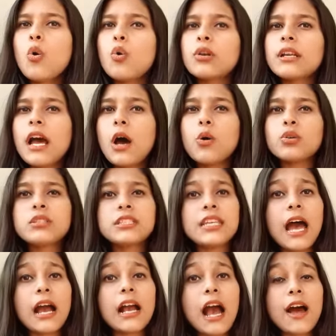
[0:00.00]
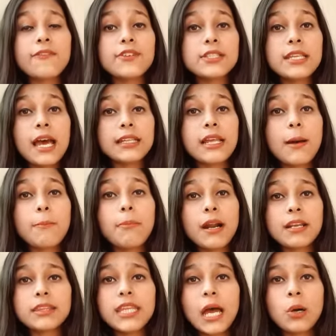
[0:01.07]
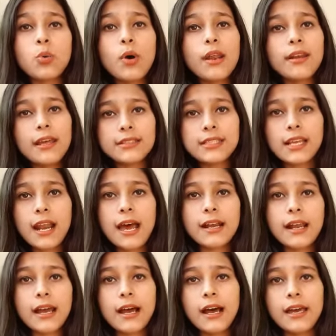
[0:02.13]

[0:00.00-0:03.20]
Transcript: उनका उत्साह काफ़ी ज़्यादा बढ़ता हुआ नज़र आ रहा